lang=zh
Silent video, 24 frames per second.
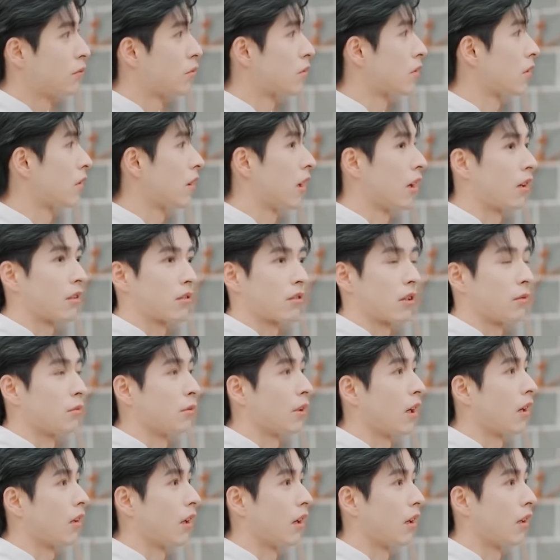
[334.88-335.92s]
不知道，找
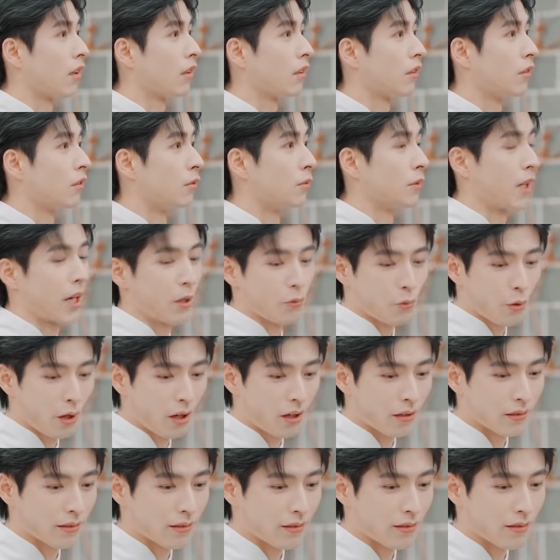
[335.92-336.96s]
不到了。我们俩
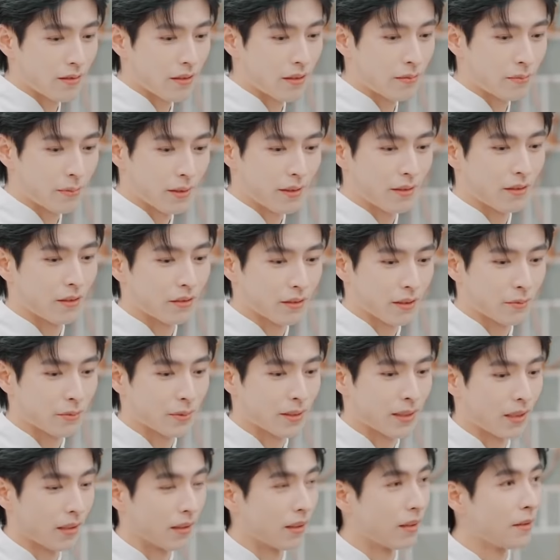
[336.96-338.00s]
约好在这见面，然后他
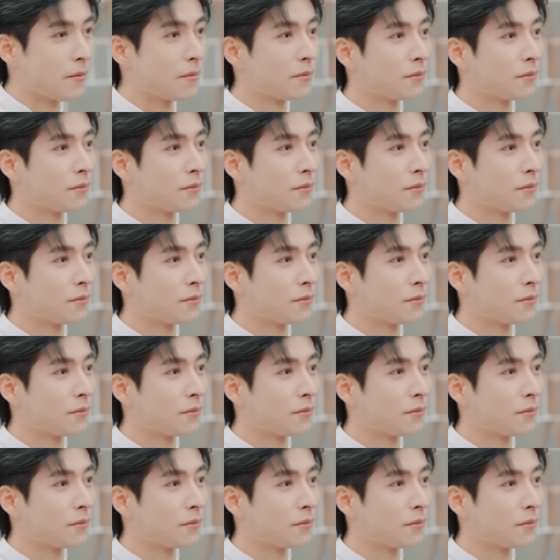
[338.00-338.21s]
不见了。